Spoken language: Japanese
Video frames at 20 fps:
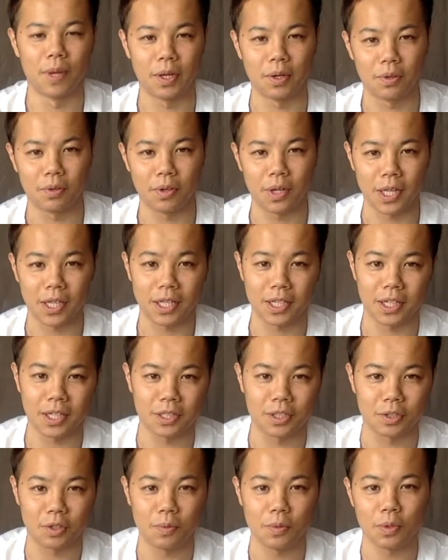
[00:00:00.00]
あいろいろね
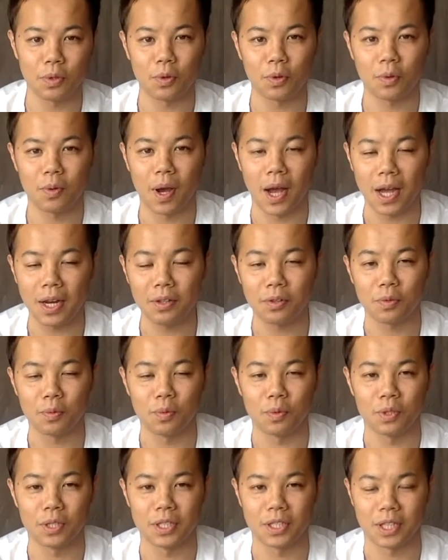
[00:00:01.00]
ツッコミどころはあると思
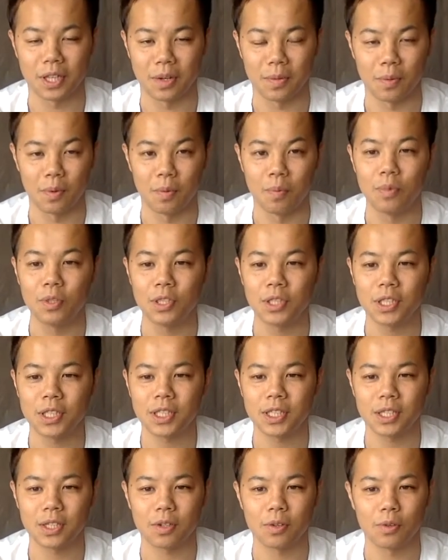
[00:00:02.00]
うんですけどももし
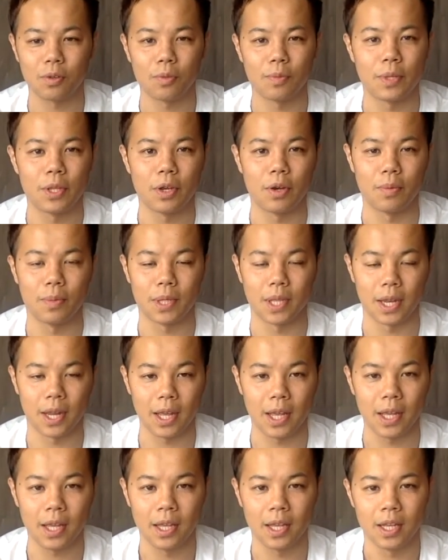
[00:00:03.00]
このビデオを見てね
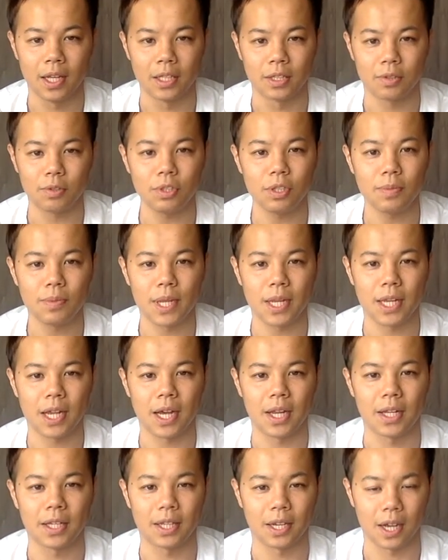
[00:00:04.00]
少しでも何か
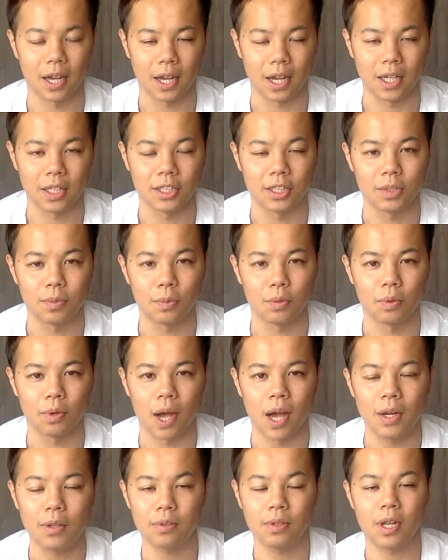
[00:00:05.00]
あなたが感じるもの
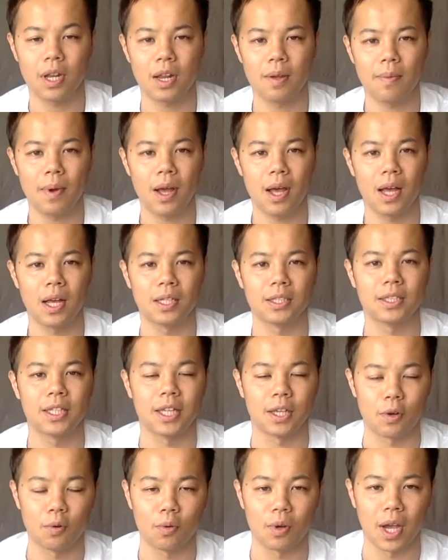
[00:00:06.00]
があるのであれば是
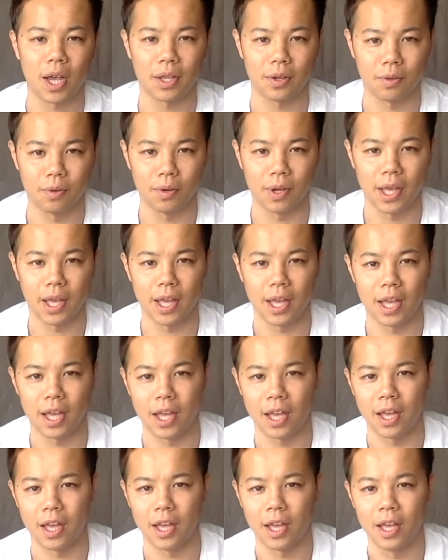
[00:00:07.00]
非今回の、
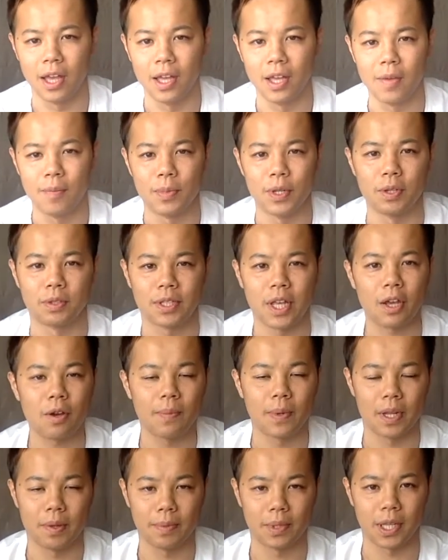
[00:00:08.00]
えー、ビデオ最後
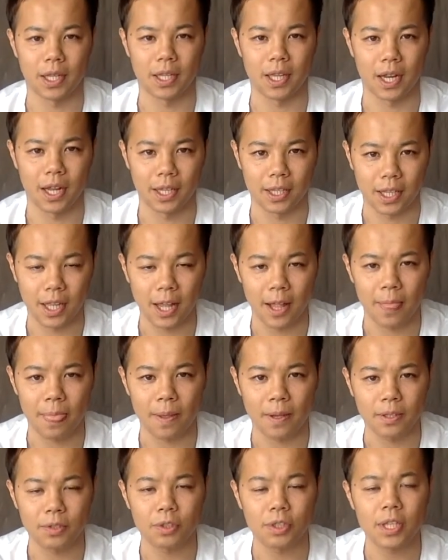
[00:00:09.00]
まで見ていただいて
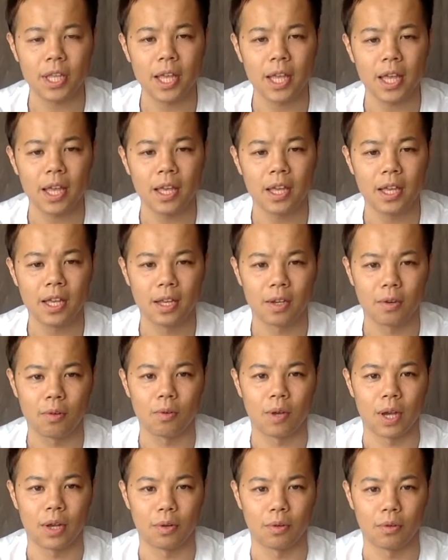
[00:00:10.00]
そして今
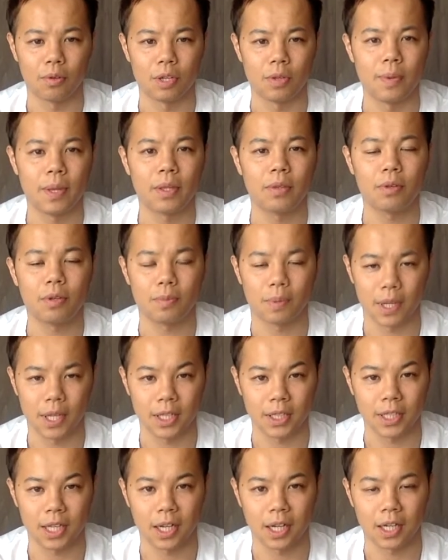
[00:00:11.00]
回のこのイベントにもね
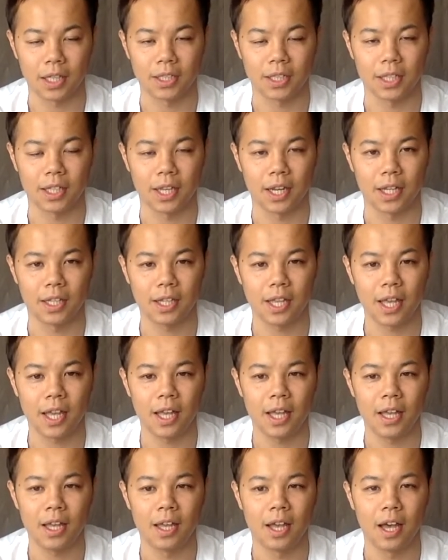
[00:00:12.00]
参加していただいて
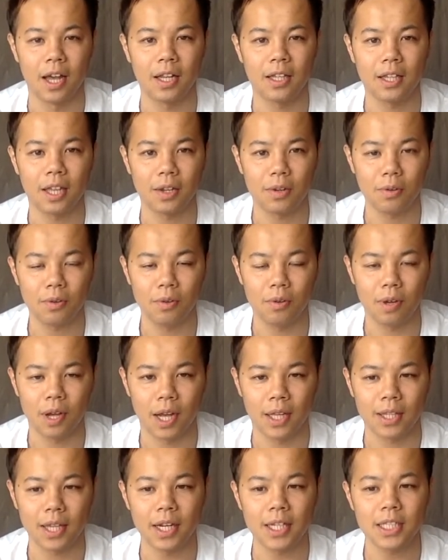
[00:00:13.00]
あなたの
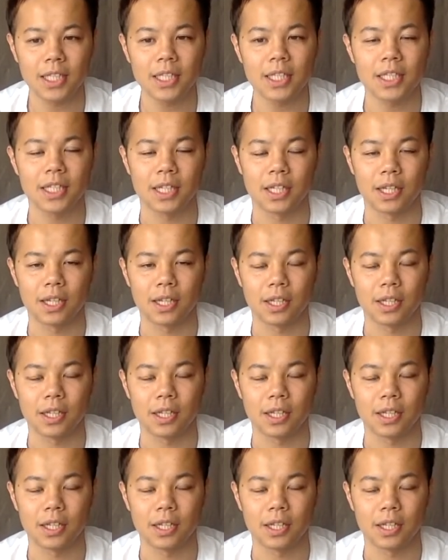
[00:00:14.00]
新しい